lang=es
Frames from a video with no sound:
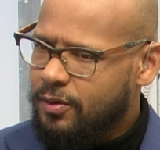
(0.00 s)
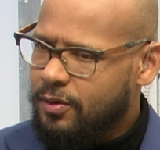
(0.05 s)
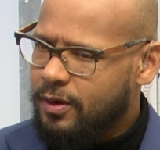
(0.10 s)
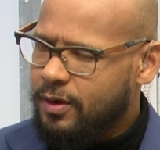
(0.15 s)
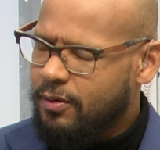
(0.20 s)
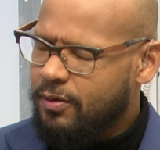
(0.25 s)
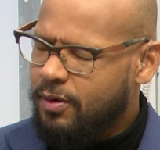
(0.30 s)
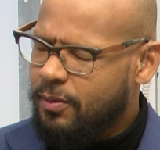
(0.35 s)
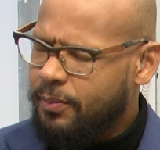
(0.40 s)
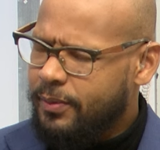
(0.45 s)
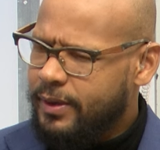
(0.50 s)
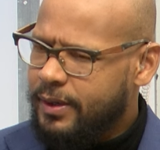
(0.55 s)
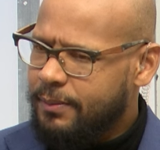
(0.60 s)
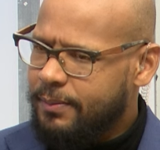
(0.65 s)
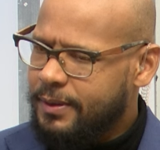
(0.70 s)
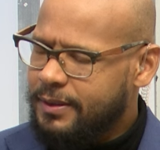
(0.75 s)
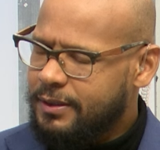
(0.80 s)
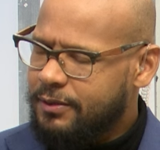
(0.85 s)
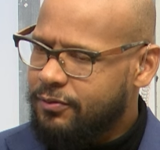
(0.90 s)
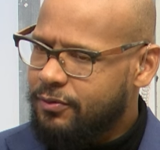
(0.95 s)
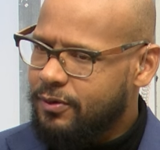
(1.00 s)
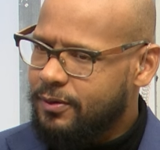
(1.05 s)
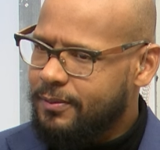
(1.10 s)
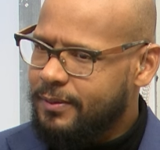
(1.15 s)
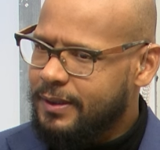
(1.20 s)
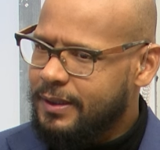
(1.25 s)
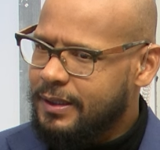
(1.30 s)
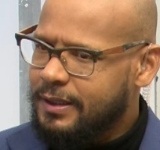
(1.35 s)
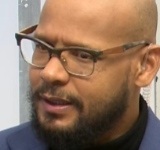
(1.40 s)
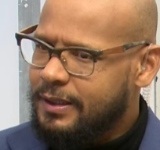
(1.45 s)
recuerdo por qué
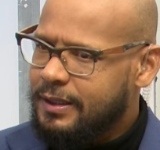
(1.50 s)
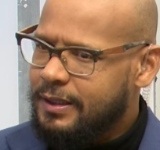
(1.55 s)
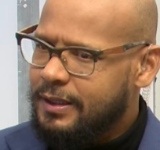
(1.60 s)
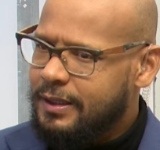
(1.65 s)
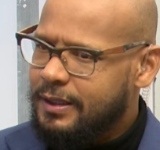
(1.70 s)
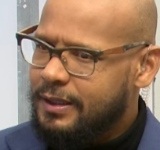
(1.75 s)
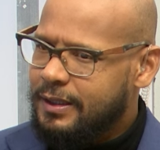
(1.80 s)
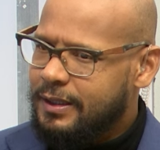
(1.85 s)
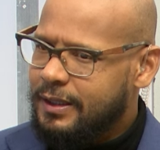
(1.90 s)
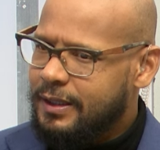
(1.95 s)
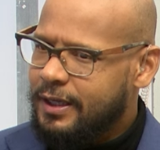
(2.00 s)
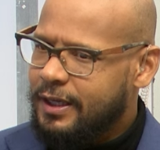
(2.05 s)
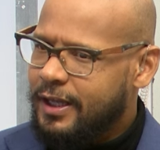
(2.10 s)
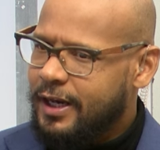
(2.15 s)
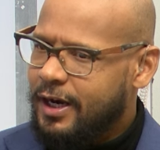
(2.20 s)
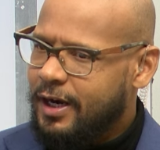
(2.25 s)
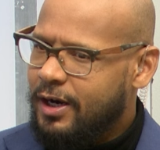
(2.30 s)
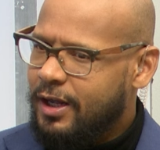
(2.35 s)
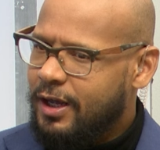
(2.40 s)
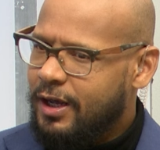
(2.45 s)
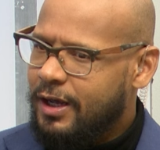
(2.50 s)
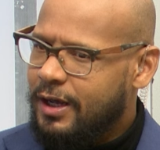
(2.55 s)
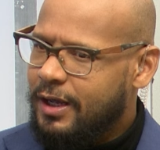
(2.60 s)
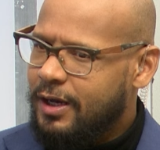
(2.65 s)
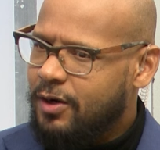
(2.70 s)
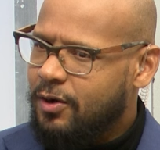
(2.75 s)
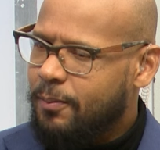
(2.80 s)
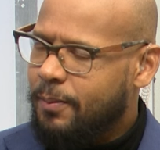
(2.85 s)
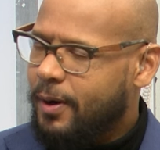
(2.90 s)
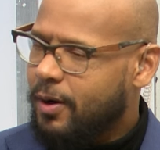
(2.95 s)
plataforma, de, era
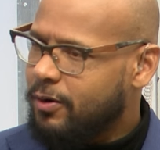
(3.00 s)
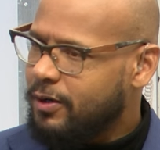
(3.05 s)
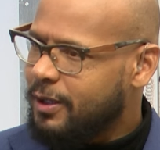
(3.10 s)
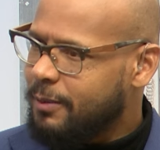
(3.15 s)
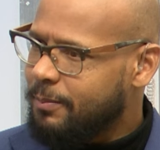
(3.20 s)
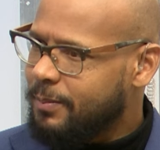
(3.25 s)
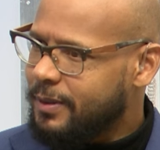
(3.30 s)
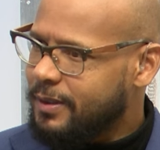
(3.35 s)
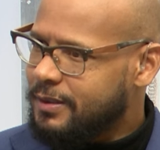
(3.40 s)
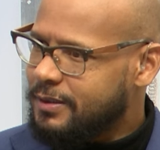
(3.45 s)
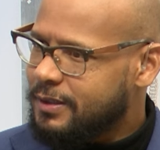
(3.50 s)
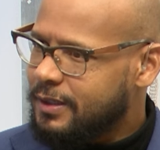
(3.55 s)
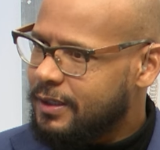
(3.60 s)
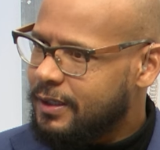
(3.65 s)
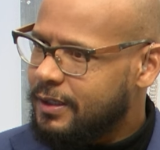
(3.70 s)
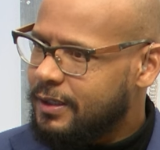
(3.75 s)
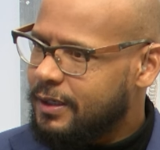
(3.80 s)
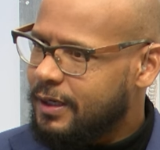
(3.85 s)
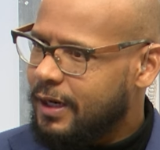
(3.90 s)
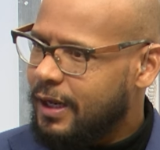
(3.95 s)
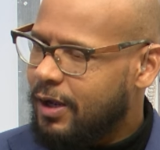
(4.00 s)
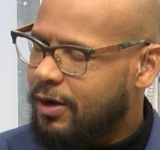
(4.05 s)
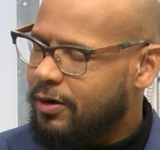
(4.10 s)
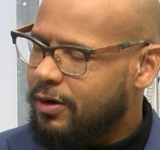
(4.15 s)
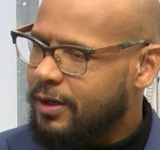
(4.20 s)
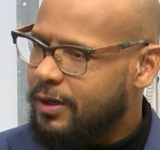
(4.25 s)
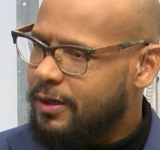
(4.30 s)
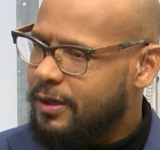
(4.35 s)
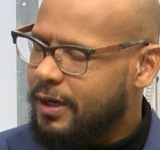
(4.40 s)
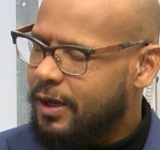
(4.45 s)
los Paralympics,
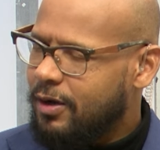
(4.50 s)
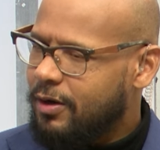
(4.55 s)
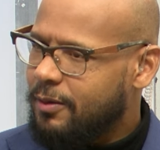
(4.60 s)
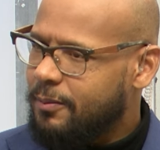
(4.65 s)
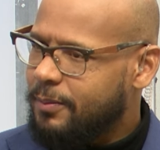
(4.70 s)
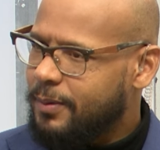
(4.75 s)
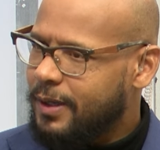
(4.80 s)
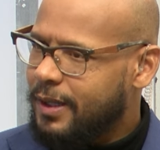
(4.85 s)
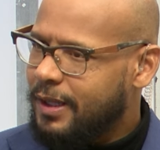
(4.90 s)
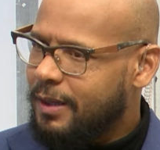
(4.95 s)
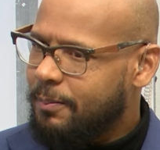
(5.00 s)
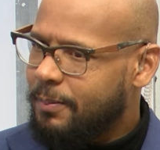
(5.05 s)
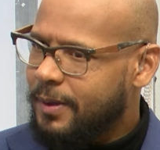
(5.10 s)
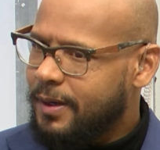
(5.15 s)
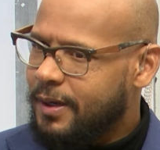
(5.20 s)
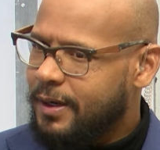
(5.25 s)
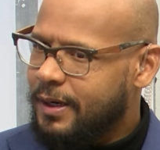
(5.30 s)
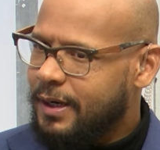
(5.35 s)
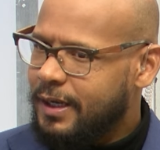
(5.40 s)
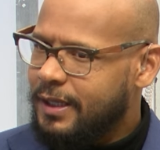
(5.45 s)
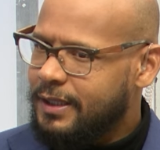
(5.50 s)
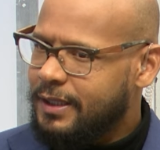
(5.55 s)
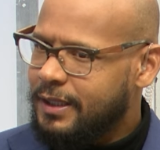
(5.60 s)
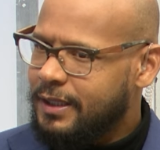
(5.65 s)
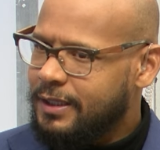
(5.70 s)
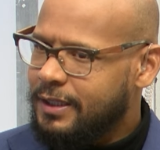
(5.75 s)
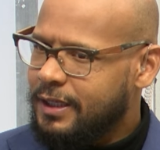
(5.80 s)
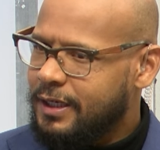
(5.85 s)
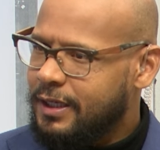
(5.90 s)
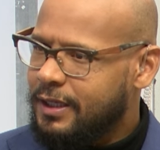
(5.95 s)
las, Olimpiadas para la gente
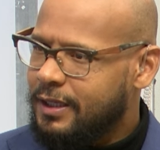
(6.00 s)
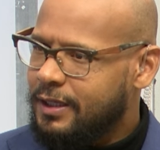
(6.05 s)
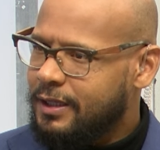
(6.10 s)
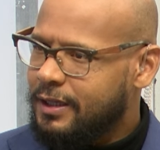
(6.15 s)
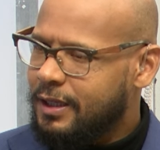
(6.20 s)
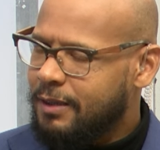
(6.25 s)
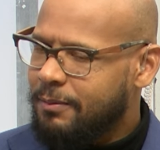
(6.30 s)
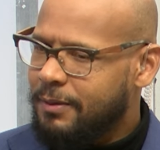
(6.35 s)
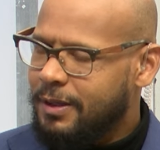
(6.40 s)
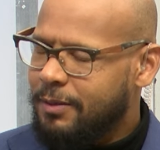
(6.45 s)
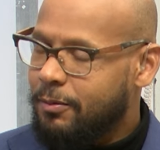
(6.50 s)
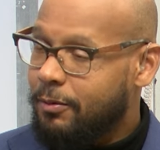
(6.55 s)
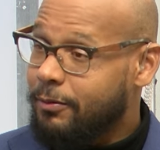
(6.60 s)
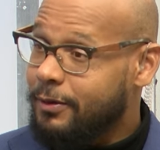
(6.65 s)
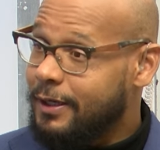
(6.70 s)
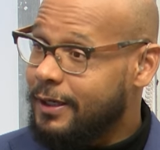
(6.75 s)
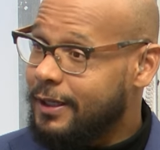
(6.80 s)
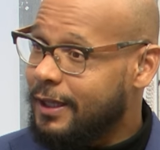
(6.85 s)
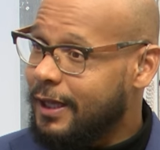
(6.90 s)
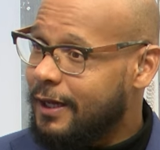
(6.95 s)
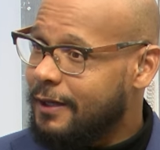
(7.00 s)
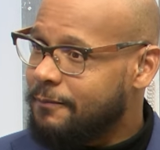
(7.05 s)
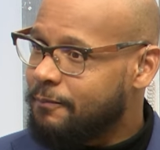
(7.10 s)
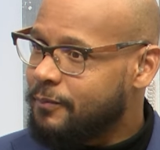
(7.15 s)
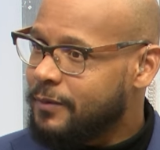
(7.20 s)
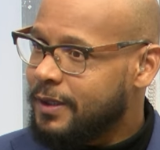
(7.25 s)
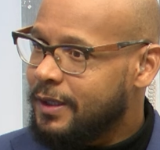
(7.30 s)
que tiene temas de movilidad.